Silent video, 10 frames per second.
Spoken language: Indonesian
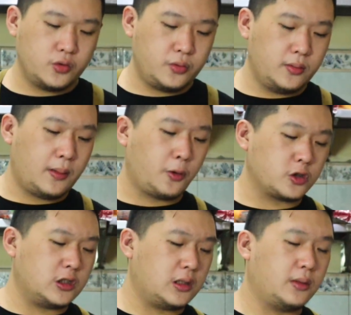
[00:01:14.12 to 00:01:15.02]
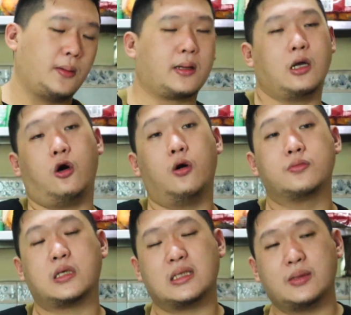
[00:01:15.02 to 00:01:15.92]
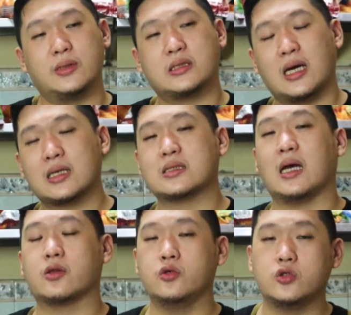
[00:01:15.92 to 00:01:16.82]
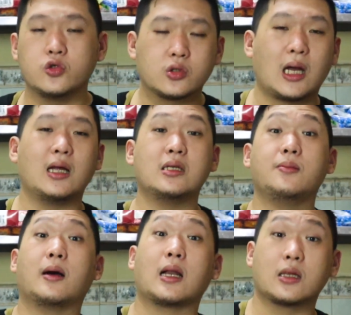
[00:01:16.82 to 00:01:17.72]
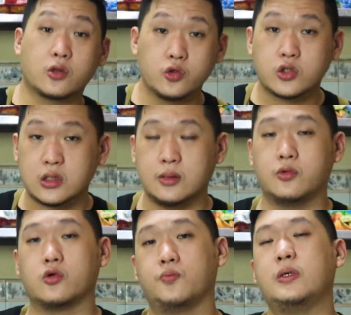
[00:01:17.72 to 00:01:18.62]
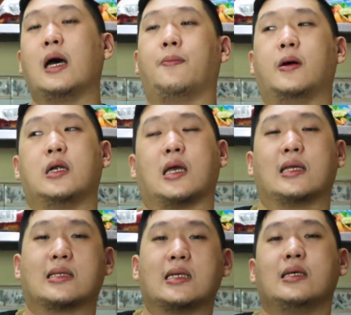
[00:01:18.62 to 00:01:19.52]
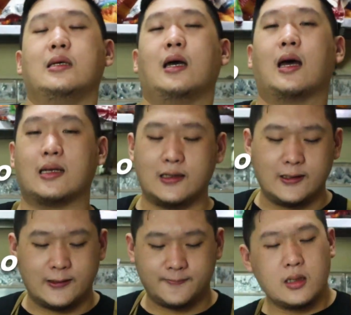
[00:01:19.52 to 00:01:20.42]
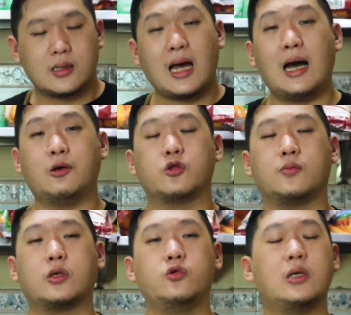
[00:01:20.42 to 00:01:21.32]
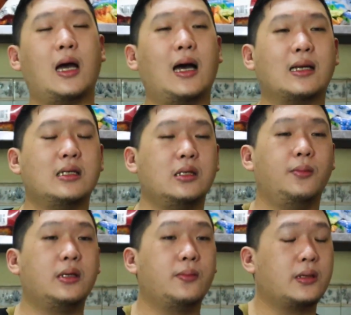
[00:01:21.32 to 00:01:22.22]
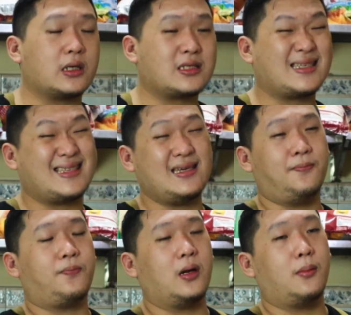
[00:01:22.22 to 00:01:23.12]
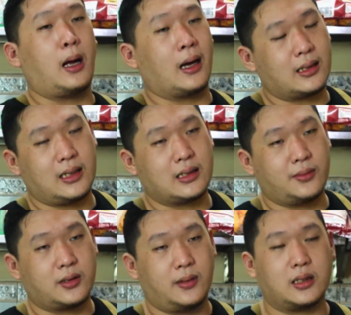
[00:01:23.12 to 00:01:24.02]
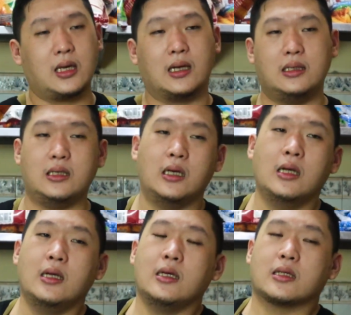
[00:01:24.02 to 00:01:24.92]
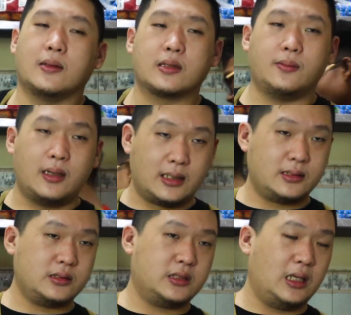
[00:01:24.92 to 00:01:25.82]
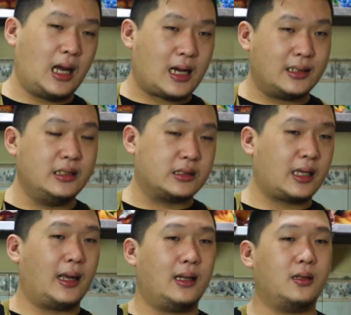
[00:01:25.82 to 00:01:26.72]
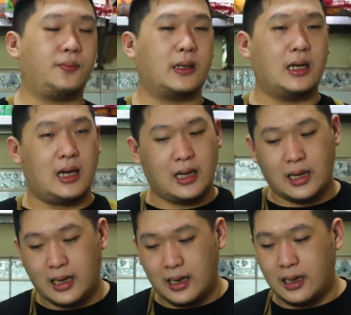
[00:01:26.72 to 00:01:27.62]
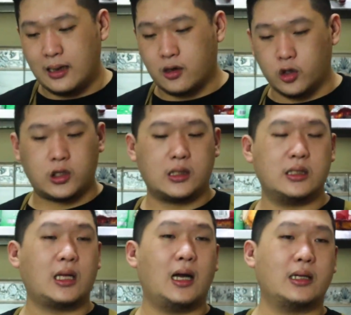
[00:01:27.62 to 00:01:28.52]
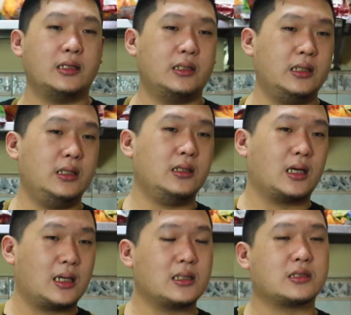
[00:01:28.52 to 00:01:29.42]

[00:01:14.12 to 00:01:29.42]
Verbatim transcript: 75 porsi kita mendapatkan omset sebesar Rp1.500.000 pada catering hari ini. Nah, untuk menunya hari ini benar-benar simple banget ya teman-teman. Jadi Teman-teman silahkan detail pada konten kita hari ini karena